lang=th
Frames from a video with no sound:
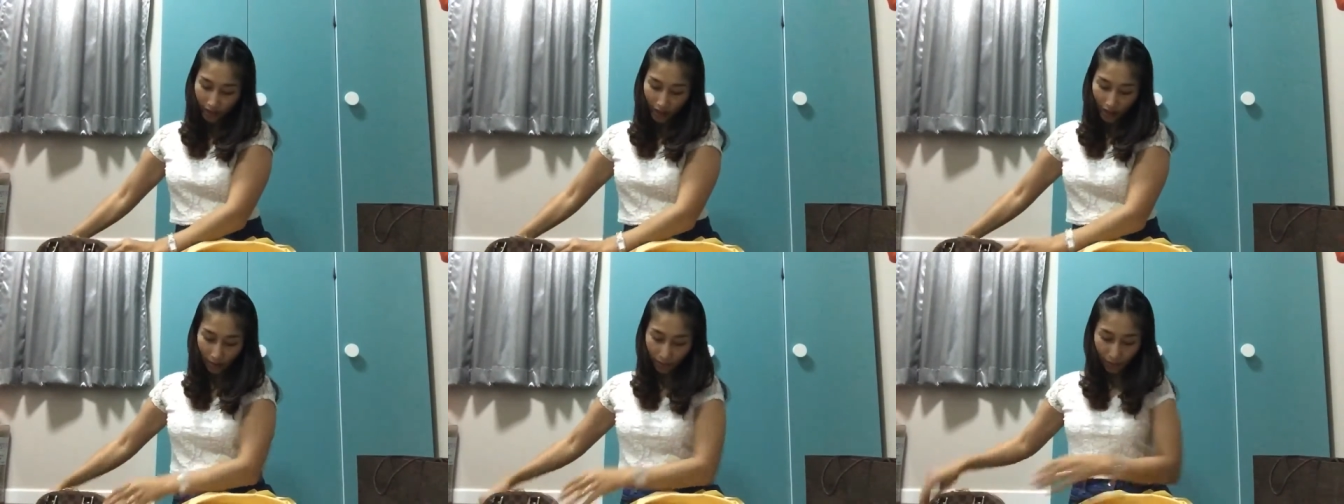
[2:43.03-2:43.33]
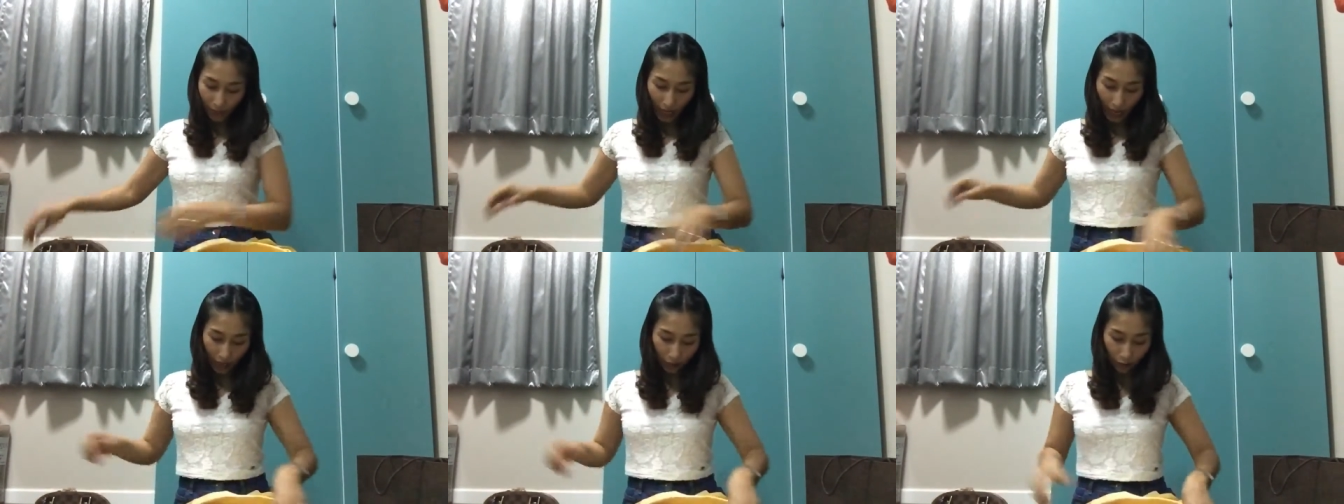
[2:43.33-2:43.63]
เนี่ย
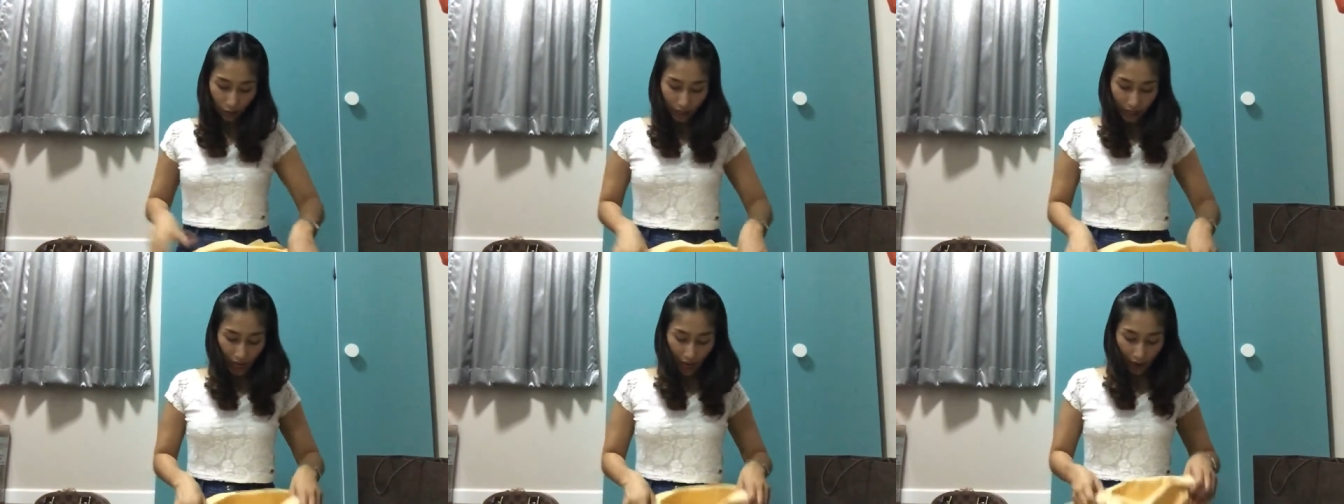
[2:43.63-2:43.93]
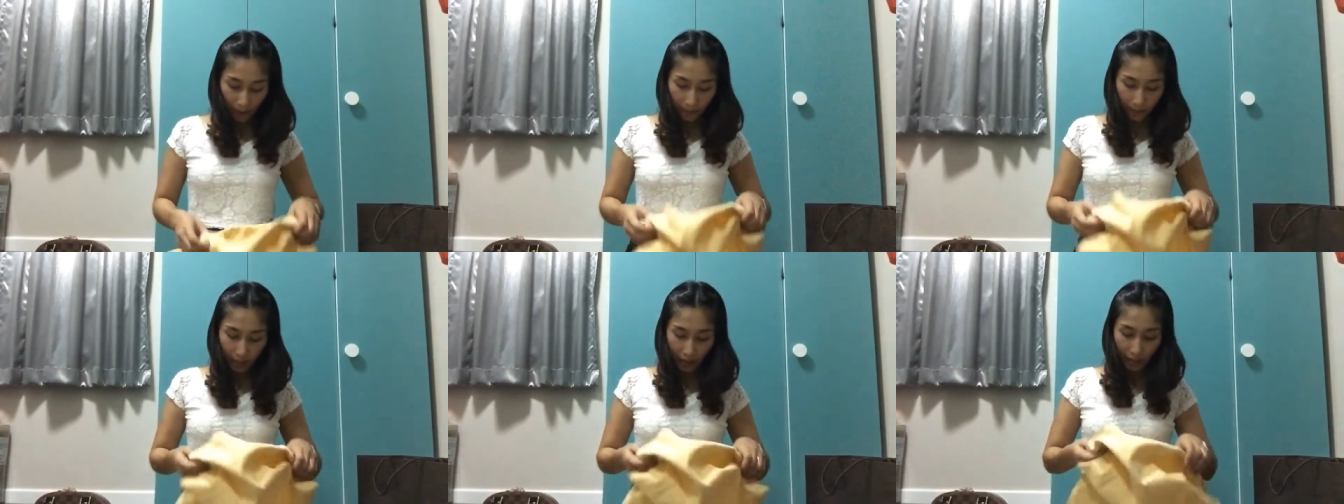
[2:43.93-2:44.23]
หลายคน
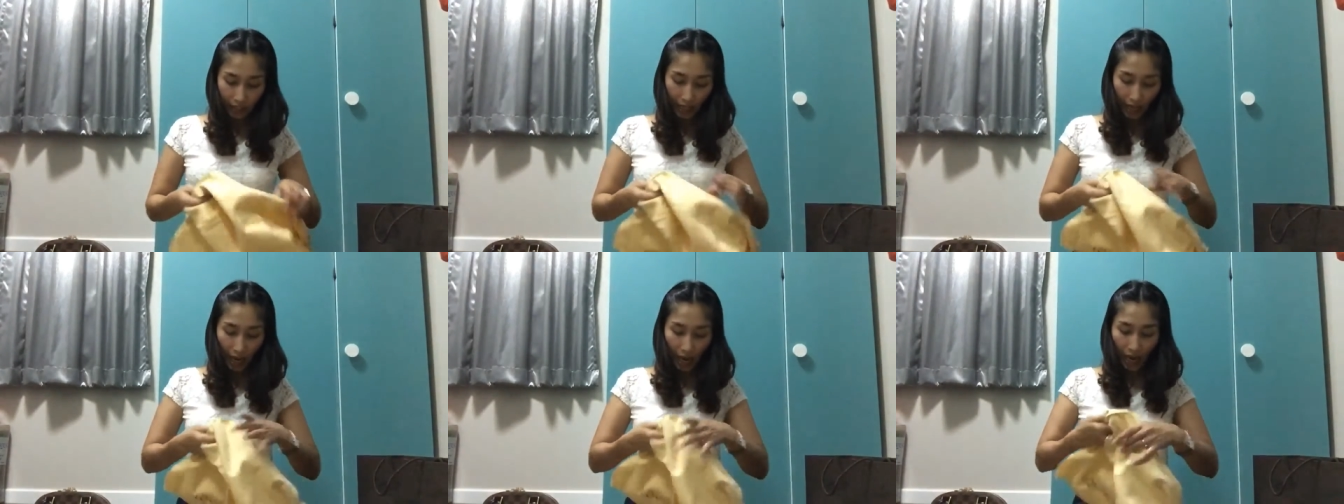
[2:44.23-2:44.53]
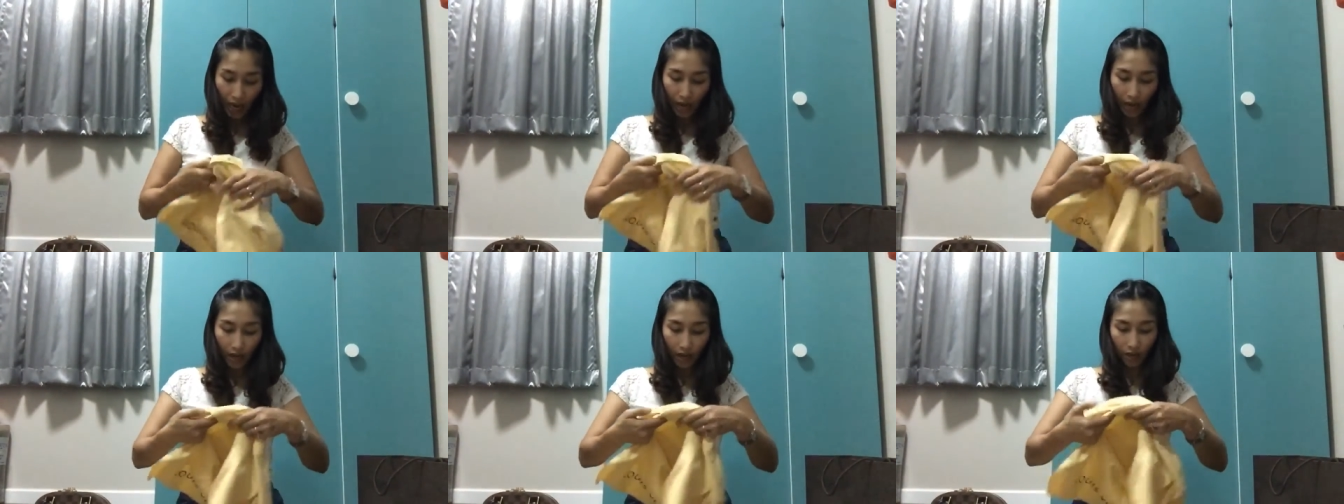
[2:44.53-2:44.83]
ถามเหมือน
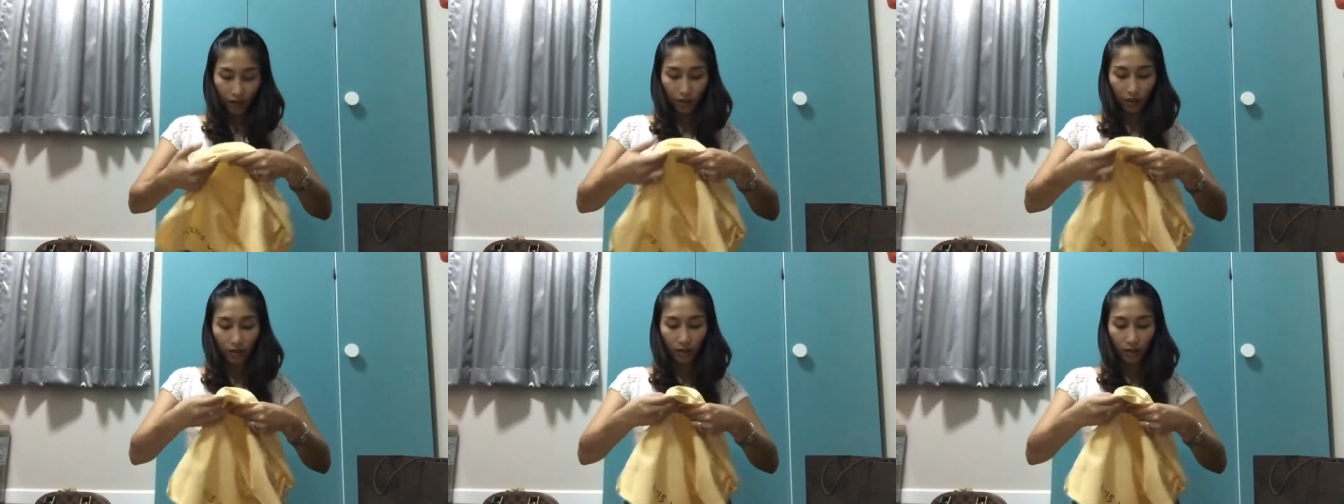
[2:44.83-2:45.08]
กัน